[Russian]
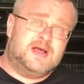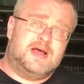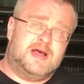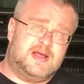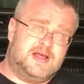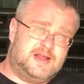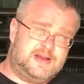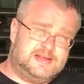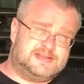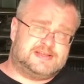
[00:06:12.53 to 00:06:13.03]

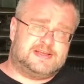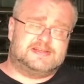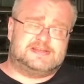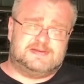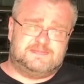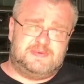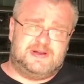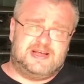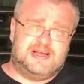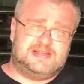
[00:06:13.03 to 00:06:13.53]
она резко
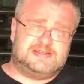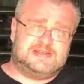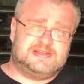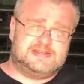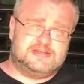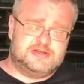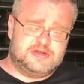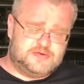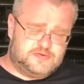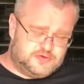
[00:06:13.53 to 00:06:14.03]
цепляется
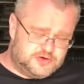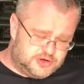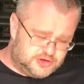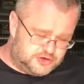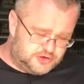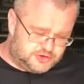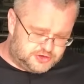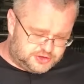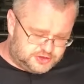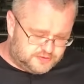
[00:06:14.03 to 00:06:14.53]
за него и
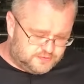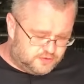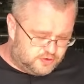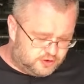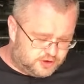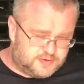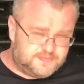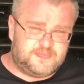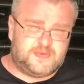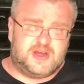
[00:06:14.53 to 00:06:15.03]
идет
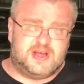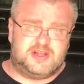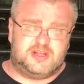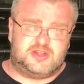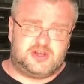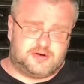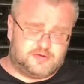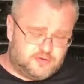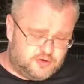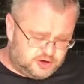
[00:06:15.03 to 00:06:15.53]
рывок.
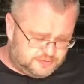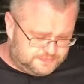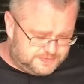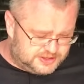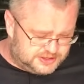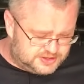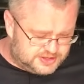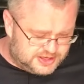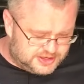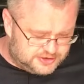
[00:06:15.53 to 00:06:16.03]
Этот рывок
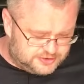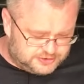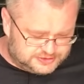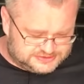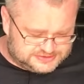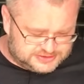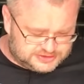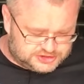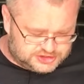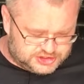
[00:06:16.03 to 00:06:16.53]

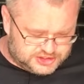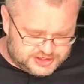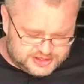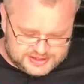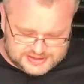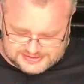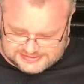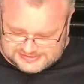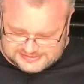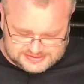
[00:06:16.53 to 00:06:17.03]
передается
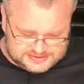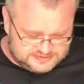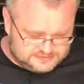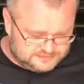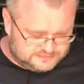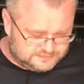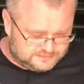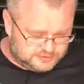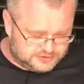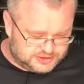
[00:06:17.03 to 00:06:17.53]
через
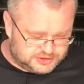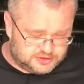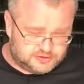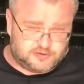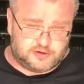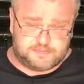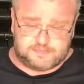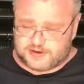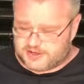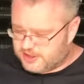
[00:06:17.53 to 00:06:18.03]
вот этот
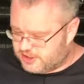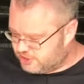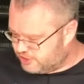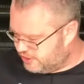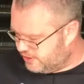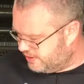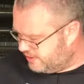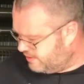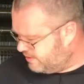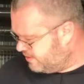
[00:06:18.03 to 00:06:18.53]
вот,
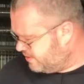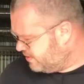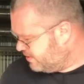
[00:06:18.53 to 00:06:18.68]
покажи,